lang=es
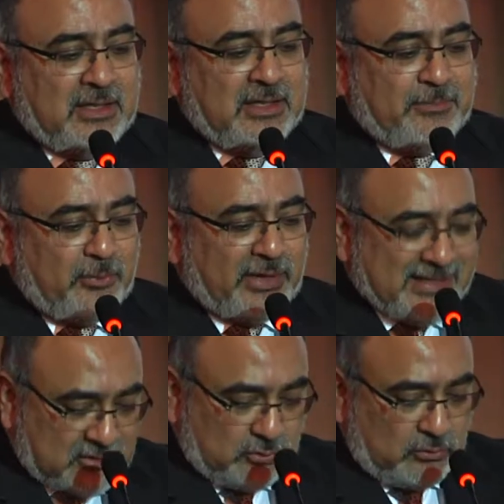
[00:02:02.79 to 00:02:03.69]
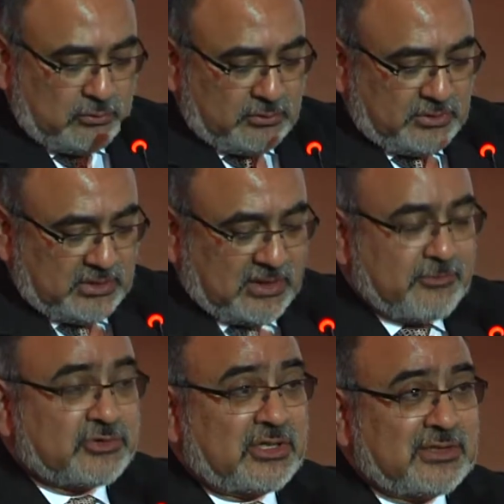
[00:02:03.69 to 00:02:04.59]
Y por eso es que hemos
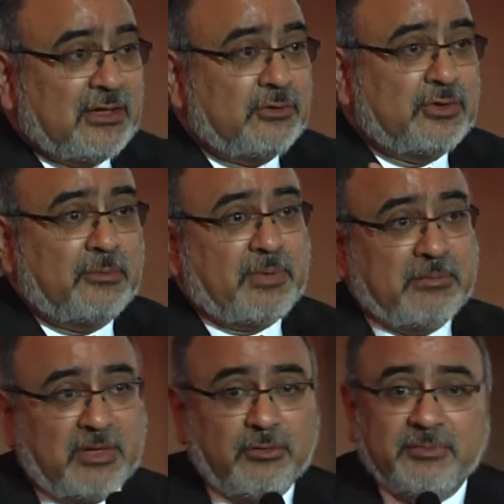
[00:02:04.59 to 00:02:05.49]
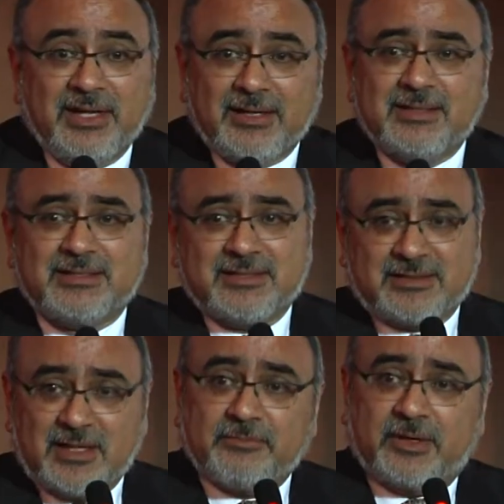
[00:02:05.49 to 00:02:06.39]
tratado de primero mirar el
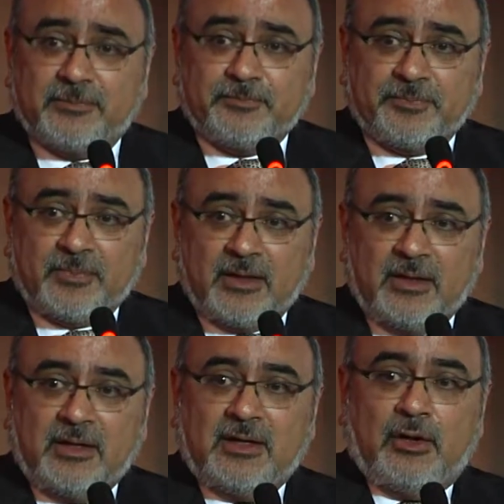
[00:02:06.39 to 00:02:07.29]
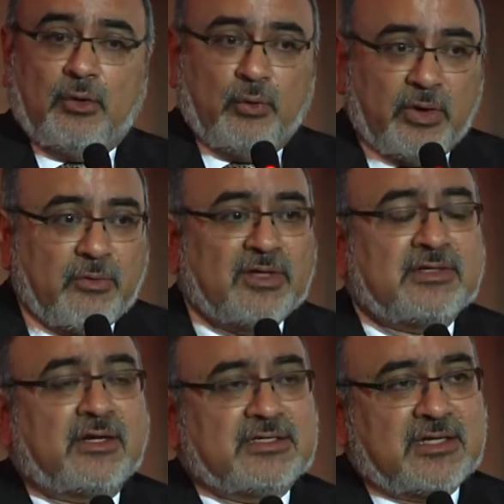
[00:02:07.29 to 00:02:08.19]
sistema, luego
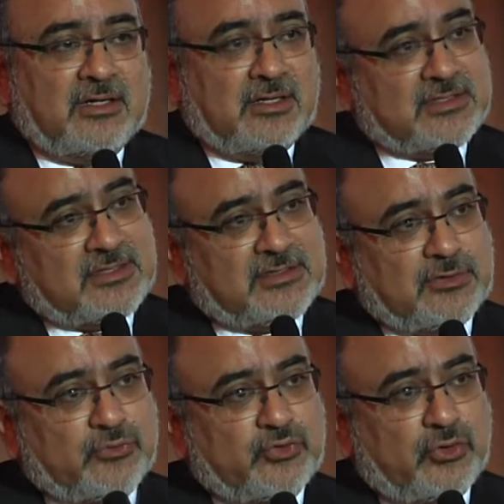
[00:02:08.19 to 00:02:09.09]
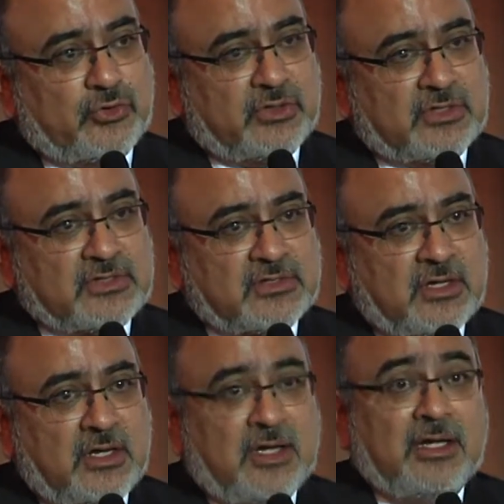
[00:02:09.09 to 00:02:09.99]
aterrizar en las instituciones
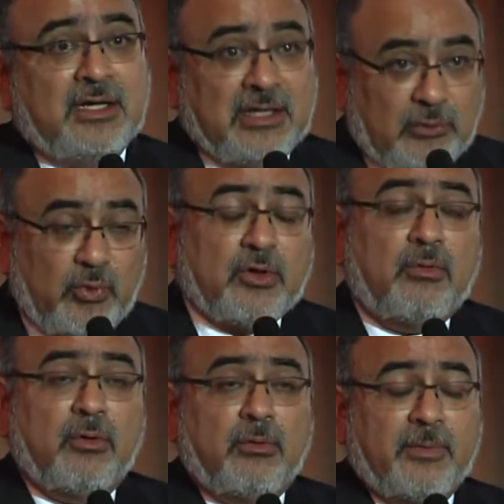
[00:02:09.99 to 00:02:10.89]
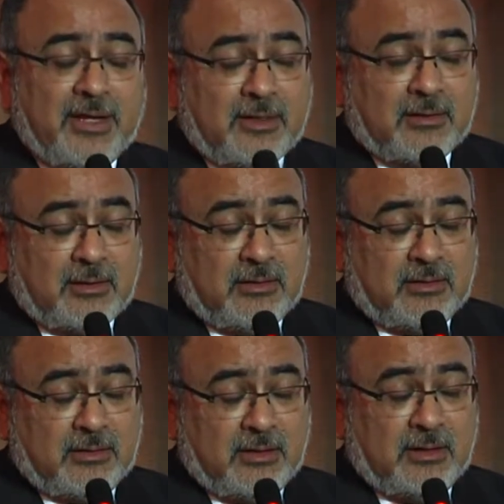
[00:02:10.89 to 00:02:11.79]
y luego volver
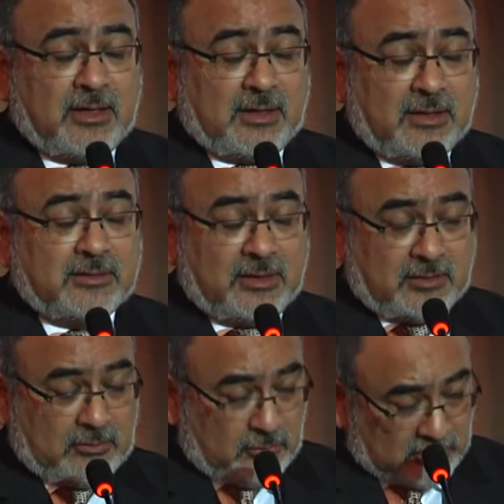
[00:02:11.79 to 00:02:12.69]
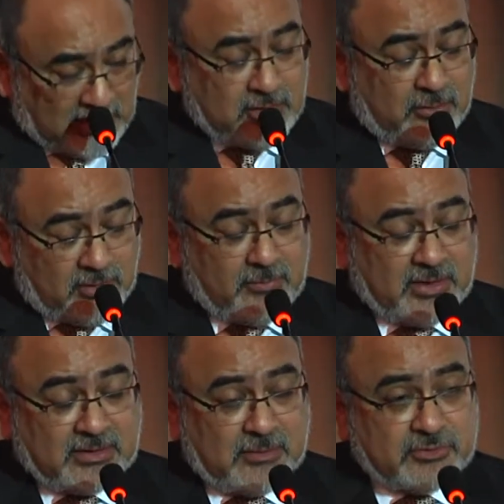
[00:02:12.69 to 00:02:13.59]
en la agenda tal y como la
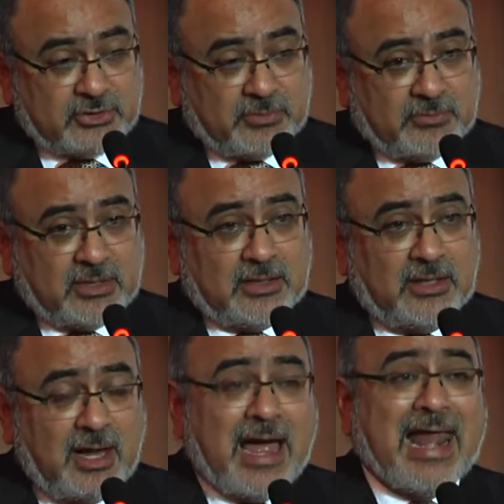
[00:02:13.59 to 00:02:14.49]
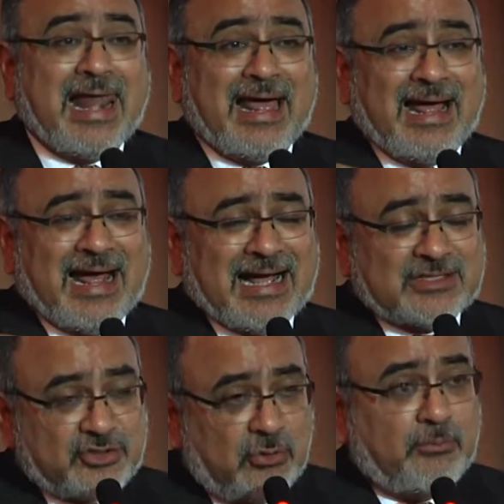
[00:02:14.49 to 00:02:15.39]
planteamos el primer día, a la
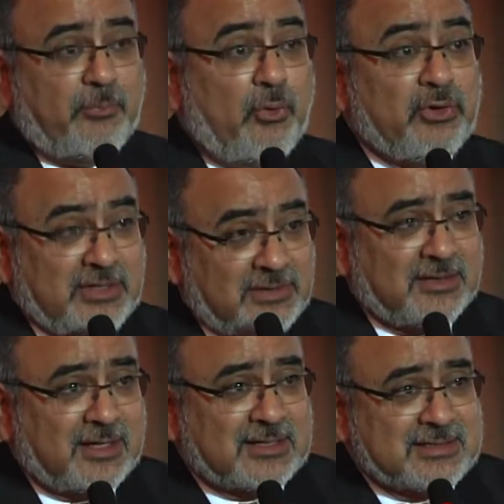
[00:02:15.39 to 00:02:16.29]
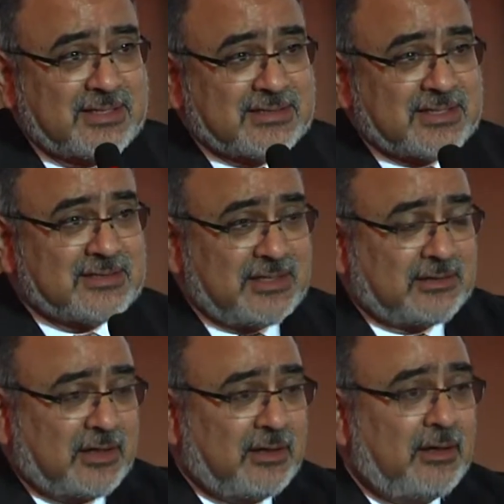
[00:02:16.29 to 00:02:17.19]
acción política que se
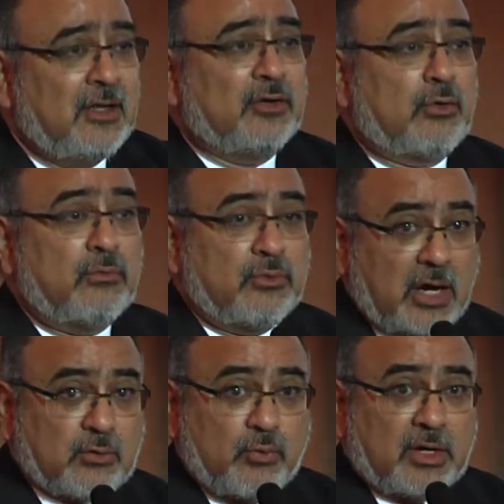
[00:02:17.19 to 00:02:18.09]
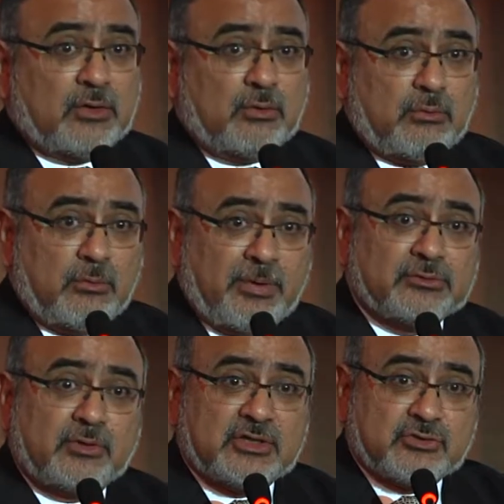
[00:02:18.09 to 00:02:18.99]
necesita como un acuerdo, como un pacto
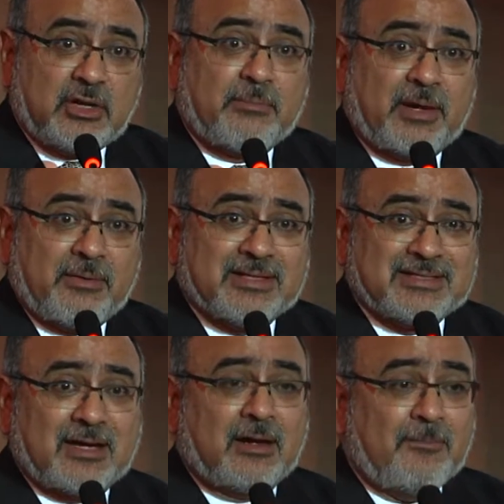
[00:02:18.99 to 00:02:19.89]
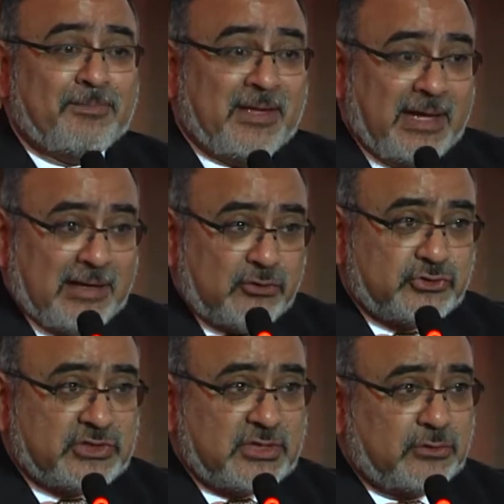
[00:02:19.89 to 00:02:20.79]
nacional para avanzar en los
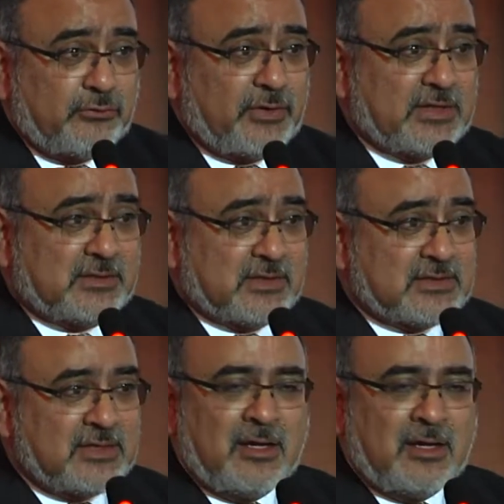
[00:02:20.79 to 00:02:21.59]
distintos frentes.